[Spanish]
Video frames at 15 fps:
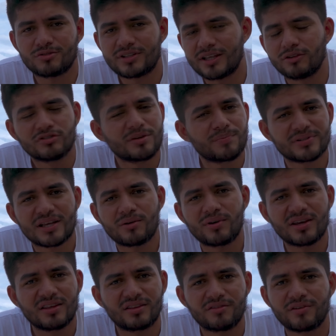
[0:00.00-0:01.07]
ustedes nos
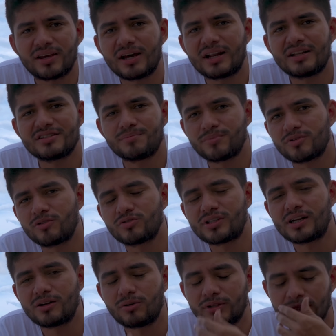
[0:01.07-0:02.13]
empezaron a identificar, les empezó a
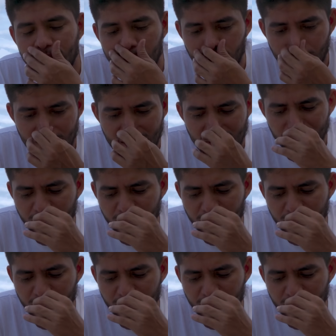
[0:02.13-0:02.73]
gustar el contenido,